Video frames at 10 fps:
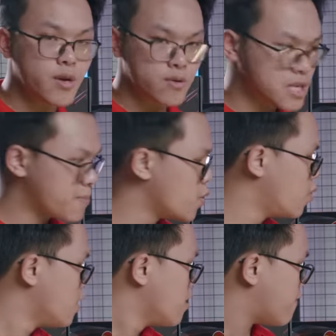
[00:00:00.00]
nhiều con CPU
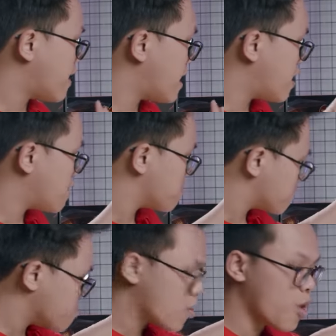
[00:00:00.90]
và
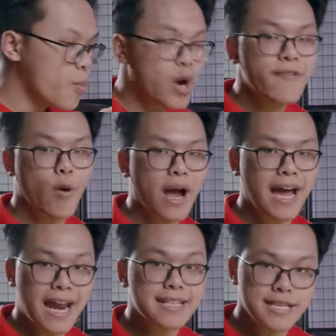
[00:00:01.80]
một có một cái vẻ ngoài
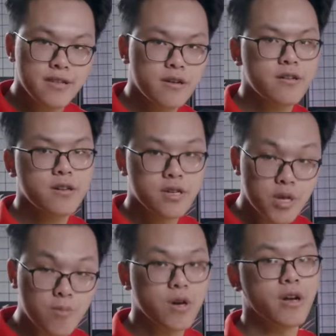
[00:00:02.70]
khá là xịn nữa,
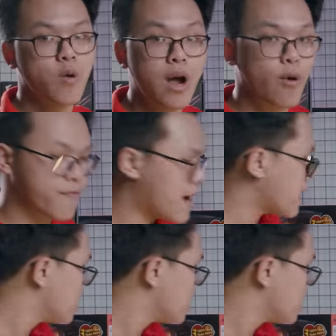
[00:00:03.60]
đồng thời có cả Wi-Fi.